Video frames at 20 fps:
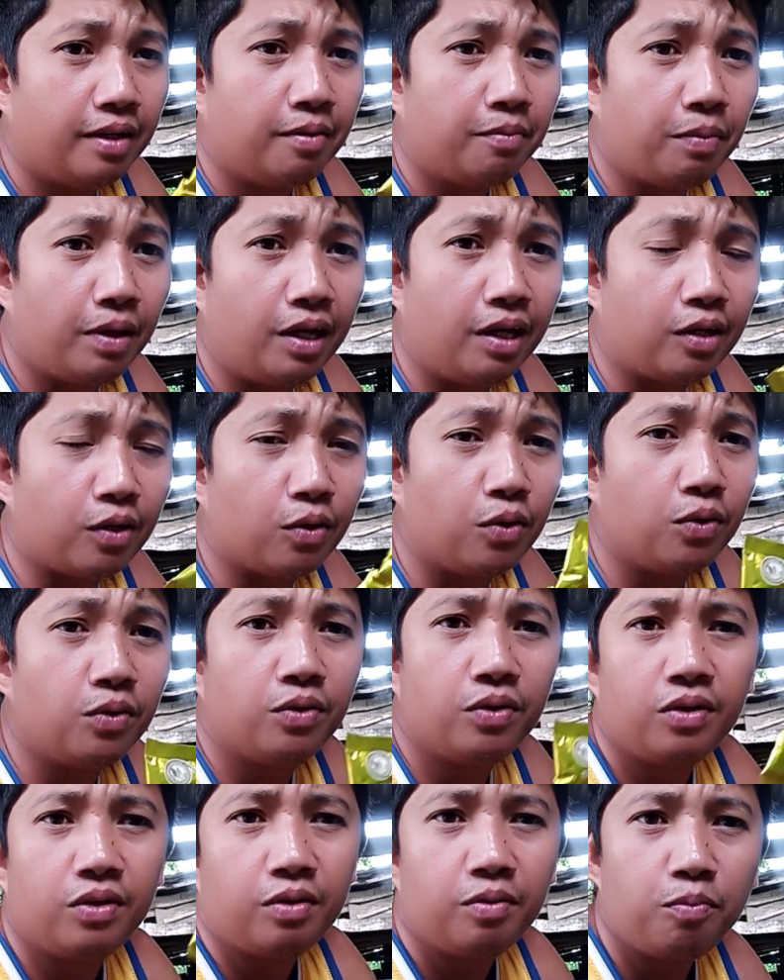Pero,
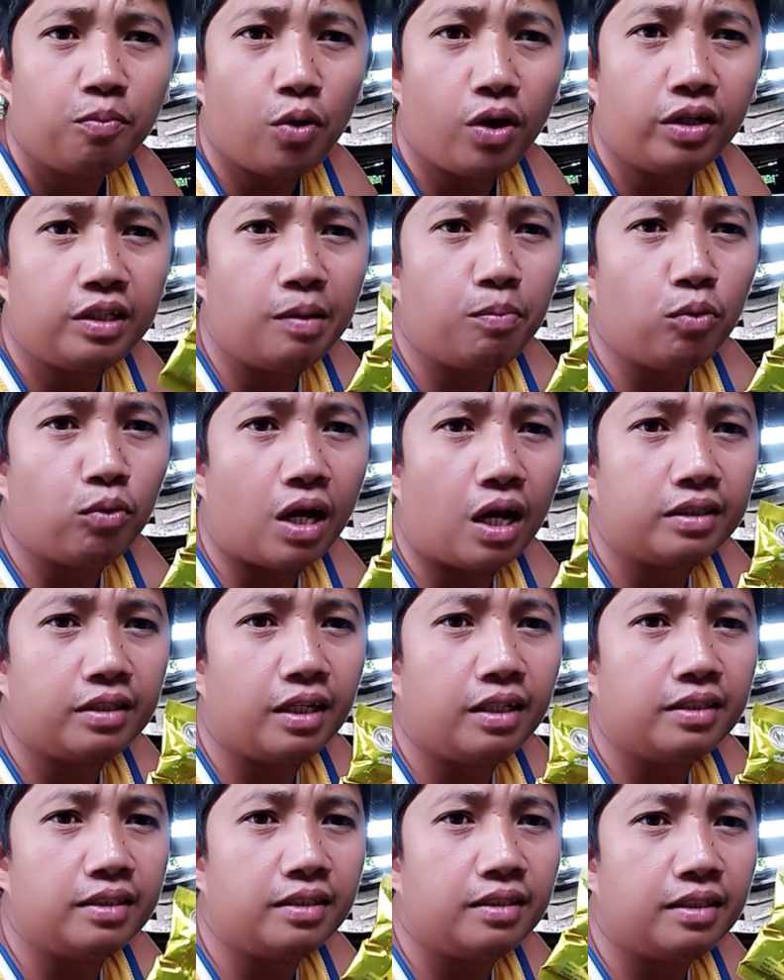pwede po
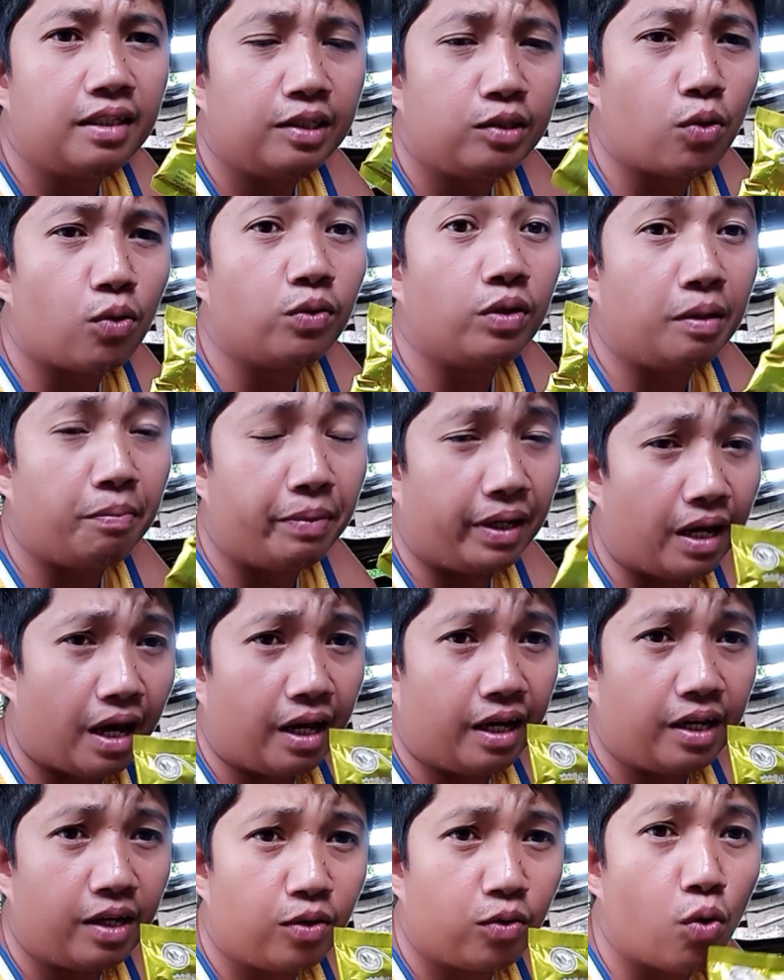natin itong
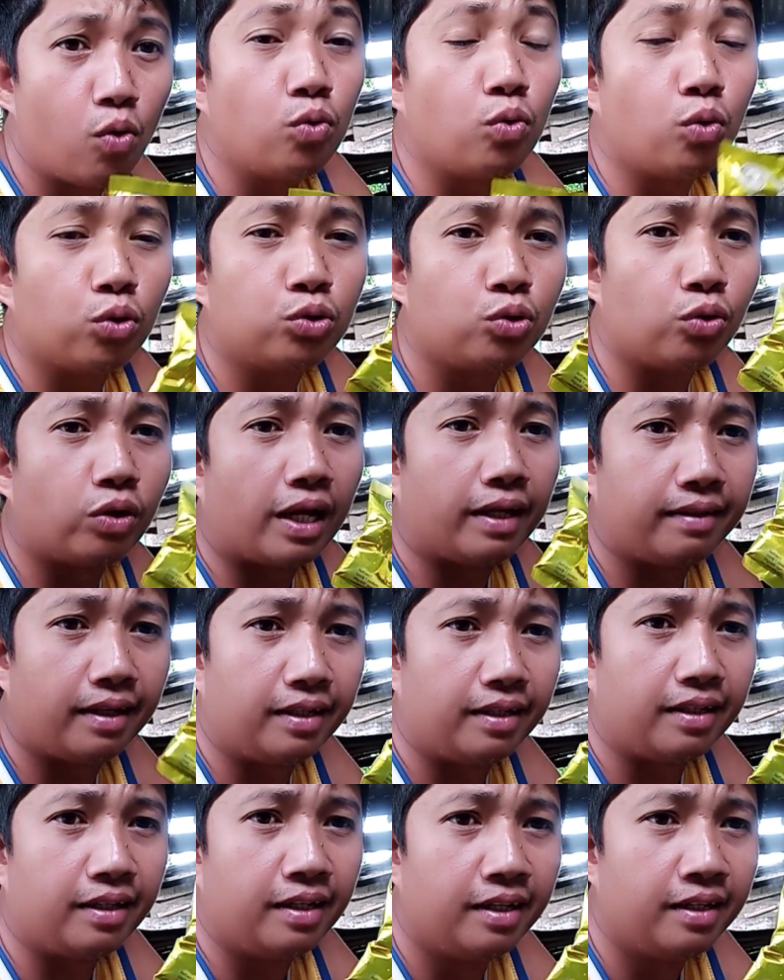ibigay kung gusto
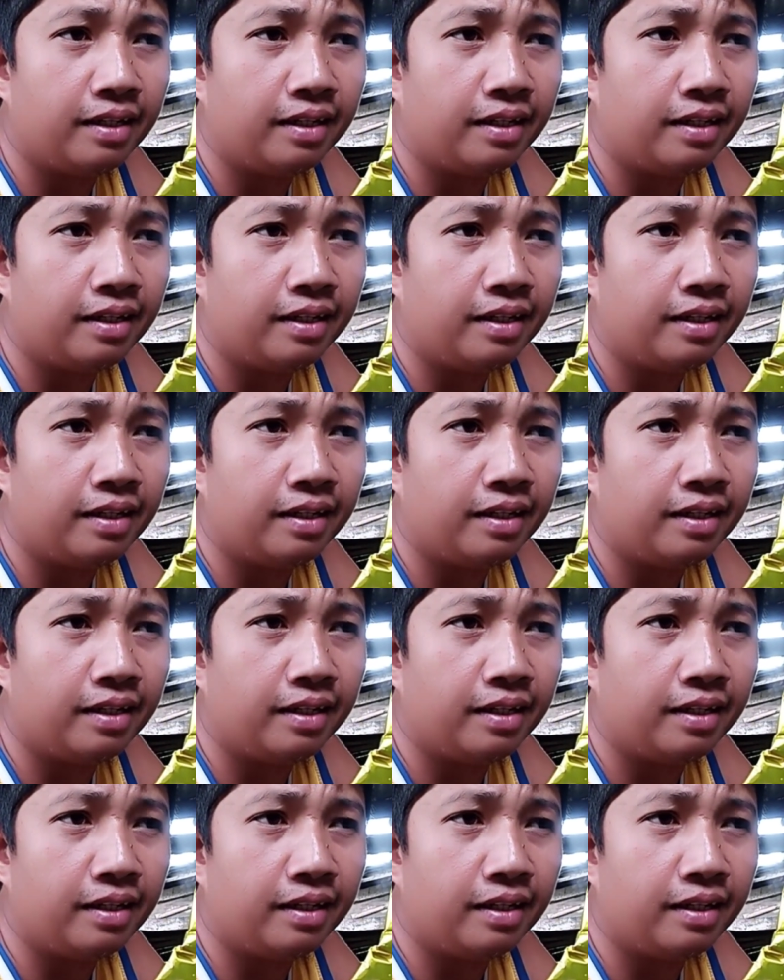natin.